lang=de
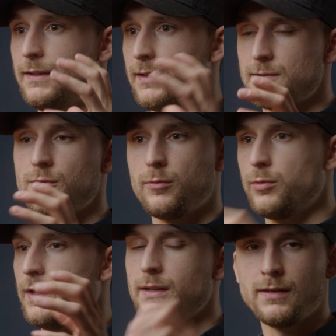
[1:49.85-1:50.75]
die ganzen
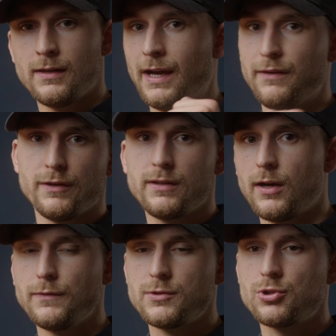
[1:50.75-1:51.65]
Komponenten einfach
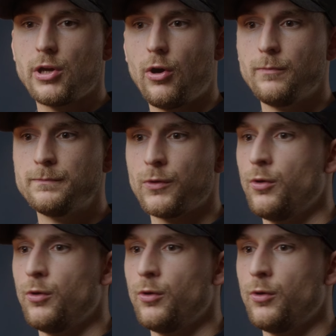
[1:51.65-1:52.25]
draufzuschrauben